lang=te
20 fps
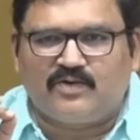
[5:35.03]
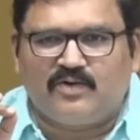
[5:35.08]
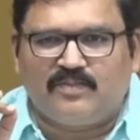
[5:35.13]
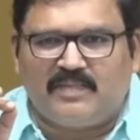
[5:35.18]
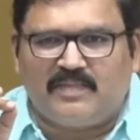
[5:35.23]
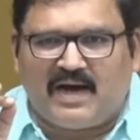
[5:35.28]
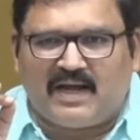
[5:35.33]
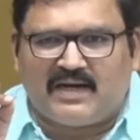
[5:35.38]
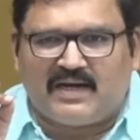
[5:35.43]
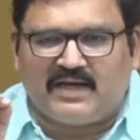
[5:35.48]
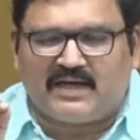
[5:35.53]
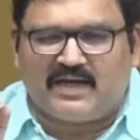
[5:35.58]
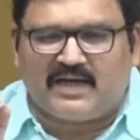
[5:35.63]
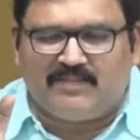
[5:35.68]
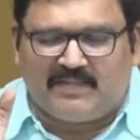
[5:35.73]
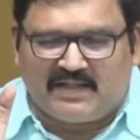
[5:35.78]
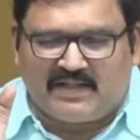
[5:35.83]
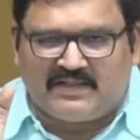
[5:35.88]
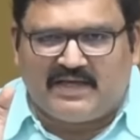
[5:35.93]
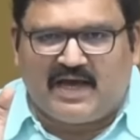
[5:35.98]
నాకు మా
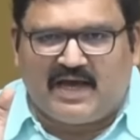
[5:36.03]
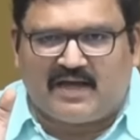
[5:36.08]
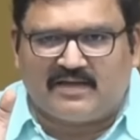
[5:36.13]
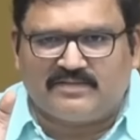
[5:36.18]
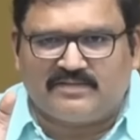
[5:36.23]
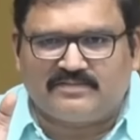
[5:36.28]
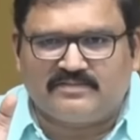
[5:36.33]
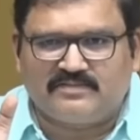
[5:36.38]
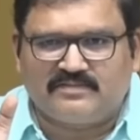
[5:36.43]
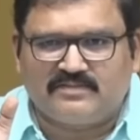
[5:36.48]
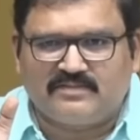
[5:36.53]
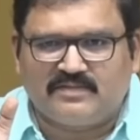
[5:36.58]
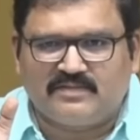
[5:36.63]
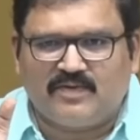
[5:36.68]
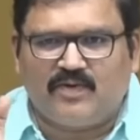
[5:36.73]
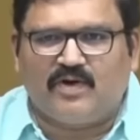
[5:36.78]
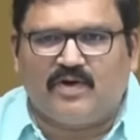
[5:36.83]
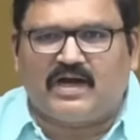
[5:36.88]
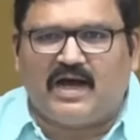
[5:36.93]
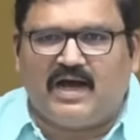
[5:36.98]
అన్నకి మధ్య
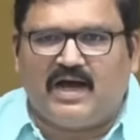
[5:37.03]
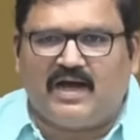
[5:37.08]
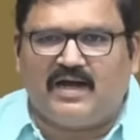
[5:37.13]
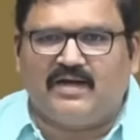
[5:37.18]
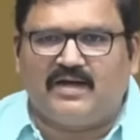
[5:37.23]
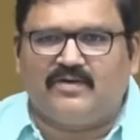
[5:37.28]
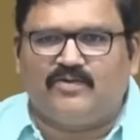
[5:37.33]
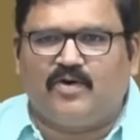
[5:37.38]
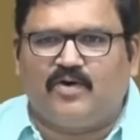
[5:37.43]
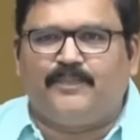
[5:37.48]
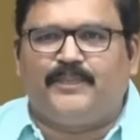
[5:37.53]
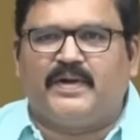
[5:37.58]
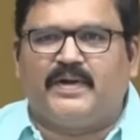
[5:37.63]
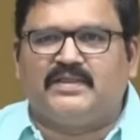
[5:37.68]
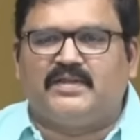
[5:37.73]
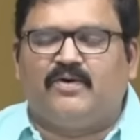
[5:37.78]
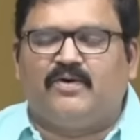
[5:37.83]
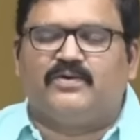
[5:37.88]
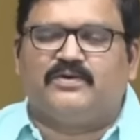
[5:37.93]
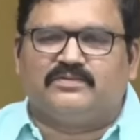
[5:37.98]
ఒక
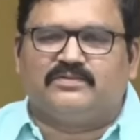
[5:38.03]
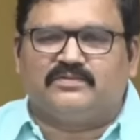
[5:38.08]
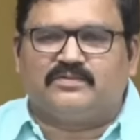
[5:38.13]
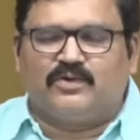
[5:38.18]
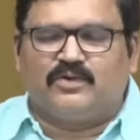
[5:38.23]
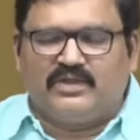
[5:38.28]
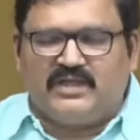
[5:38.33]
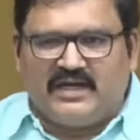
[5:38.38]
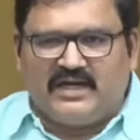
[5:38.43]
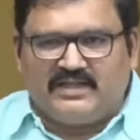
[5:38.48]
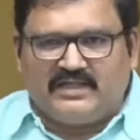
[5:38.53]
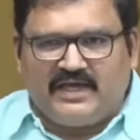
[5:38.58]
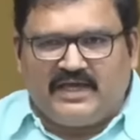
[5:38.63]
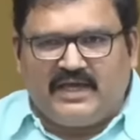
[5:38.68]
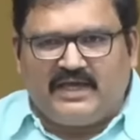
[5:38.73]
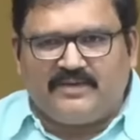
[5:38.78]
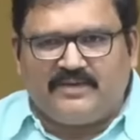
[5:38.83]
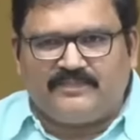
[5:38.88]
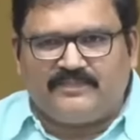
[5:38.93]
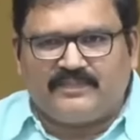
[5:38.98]
ఒప్పందం
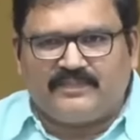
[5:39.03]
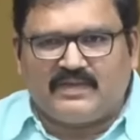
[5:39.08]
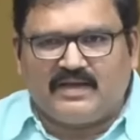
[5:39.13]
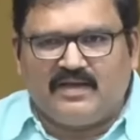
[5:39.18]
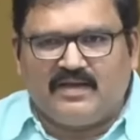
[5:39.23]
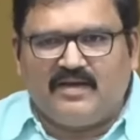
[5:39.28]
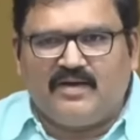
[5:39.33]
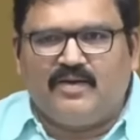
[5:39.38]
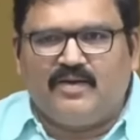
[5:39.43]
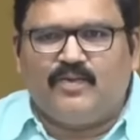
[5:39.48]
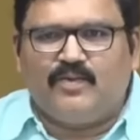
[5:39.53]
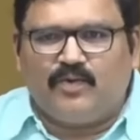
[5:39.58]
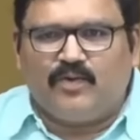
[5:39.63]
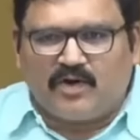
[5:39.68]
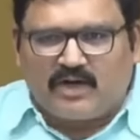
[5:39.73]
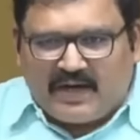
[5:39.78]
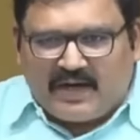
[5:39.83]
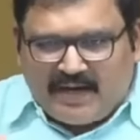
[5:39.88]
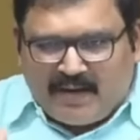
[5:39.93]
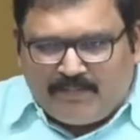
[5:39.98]
కుదిరింది
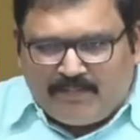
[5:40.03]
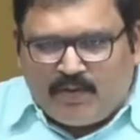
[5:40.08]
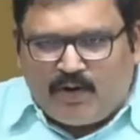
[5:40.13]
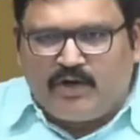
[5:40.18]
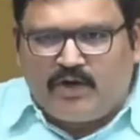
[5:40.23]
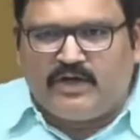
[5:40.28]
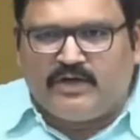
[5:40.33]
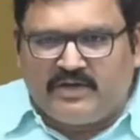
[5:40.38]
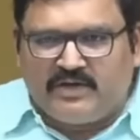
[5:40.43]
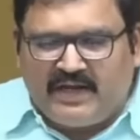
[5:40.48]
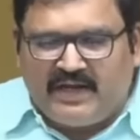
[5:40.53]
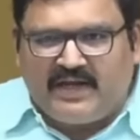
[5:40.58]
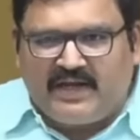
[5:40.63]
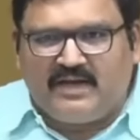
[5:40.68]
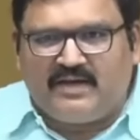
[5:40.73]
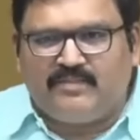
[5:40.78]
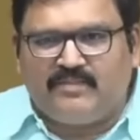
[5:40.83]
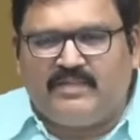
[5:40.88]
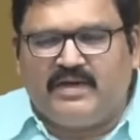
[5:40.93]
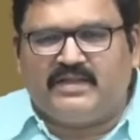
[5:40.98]
ఒక
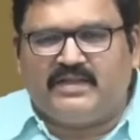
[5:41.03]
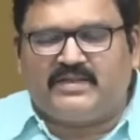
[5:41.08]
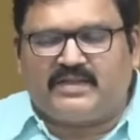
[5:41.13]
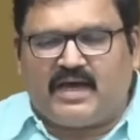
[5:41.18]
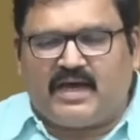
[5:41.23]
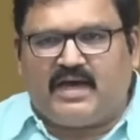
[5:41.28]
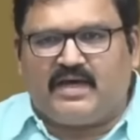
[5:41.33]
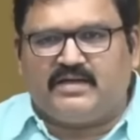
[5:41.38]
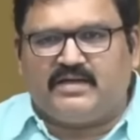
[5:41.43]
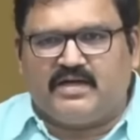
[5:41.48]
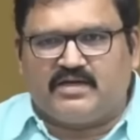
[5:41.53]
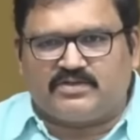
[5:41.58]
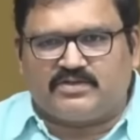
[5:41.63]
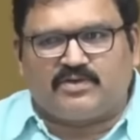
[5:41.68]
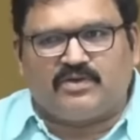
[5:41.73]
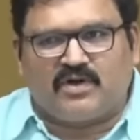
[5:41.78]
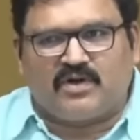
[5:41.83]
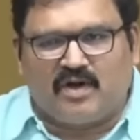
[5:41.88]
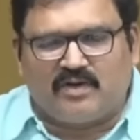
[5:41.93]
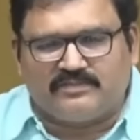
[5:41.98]
ఎంఓయుని మేము తయారు
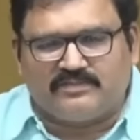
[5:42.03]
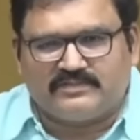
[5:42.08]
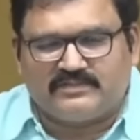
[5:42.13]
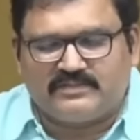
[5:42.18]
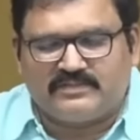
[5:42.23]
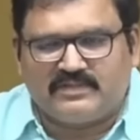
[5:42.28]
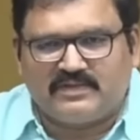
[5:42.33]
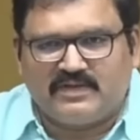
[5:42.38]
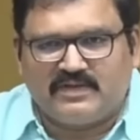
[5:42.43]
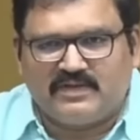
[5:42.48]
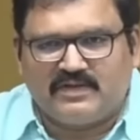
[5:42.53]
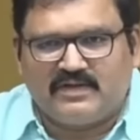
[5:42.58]
చేసుకున్నాం